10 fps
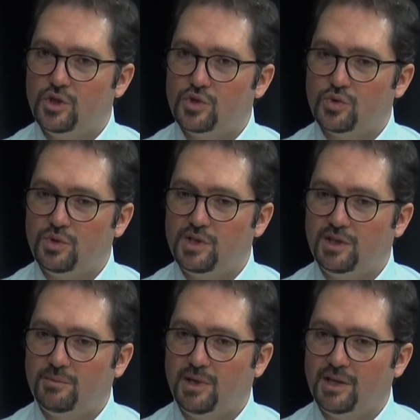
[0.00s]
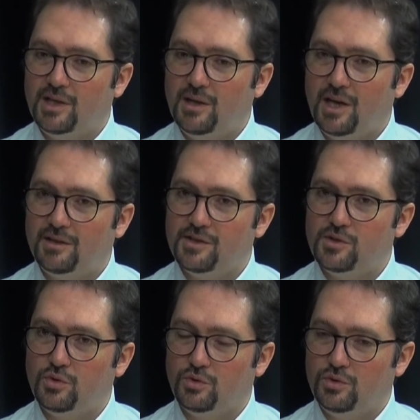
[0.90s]
sonuç itibariyle
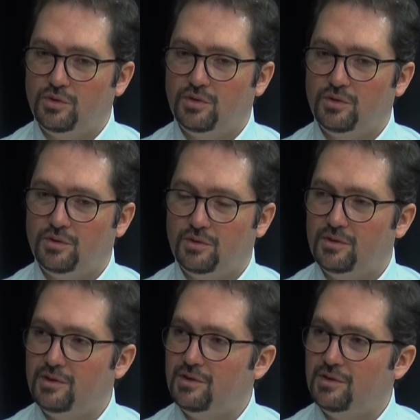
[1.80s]
ertesi gün... E, ertesi gün